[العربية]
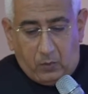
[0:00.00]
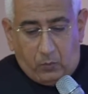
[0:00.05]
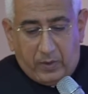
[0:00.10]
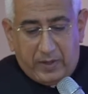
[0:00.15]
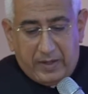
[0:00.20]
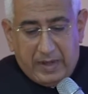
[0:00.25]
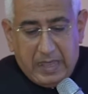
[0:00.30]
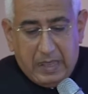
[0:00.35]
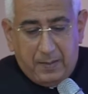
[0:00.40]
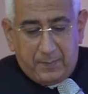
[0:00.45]

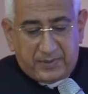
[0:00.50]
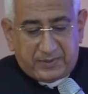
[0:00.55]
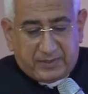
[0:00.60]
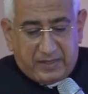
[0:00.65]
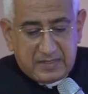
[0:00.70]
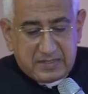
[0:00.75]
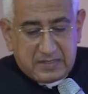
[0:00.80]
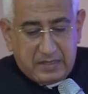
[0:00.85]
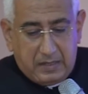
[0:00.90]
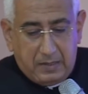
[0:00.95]
وانها
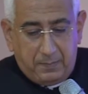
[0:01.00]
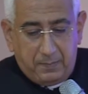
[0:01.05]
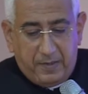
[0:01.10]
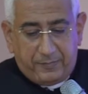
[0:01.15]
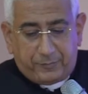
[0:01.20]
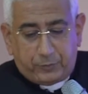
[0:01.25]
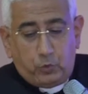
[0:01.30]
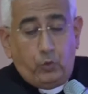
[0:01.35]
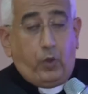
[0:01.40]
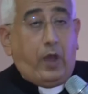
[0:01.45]
مدرسه
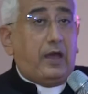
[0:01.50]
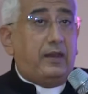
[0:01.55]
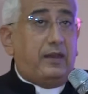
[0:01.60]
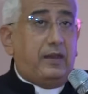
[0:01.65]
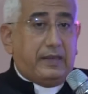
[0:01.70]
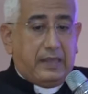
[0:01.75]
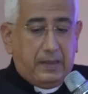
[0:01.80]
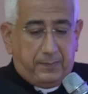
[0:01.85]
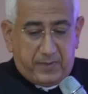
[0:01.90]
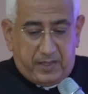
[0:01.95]
مفتوحه
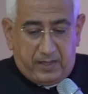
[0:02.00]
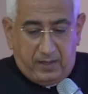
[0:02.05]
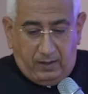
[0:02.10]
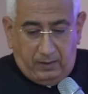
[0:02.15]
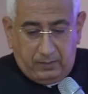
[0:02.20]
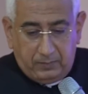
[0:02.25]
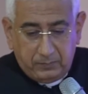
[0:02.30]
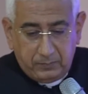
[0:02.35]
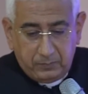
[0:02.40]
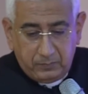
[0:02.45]

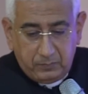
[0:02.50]
للجميع